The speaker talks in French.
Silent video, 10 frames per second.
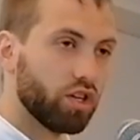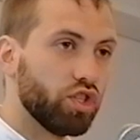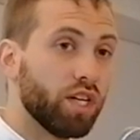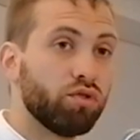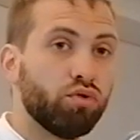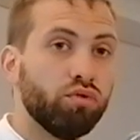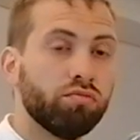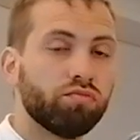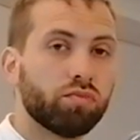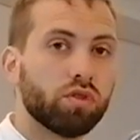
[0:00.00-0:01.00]
Jésus
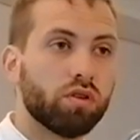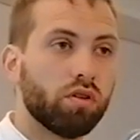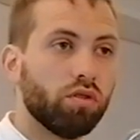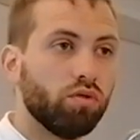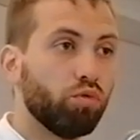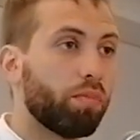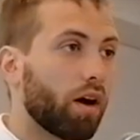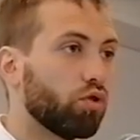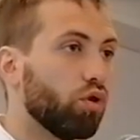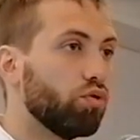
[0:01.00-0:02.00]
nous
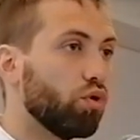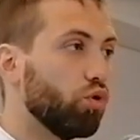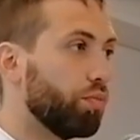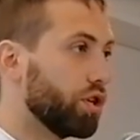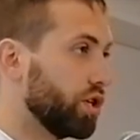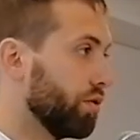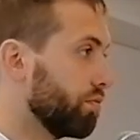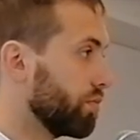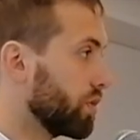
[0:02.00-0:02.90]
pardonne de nos péchés.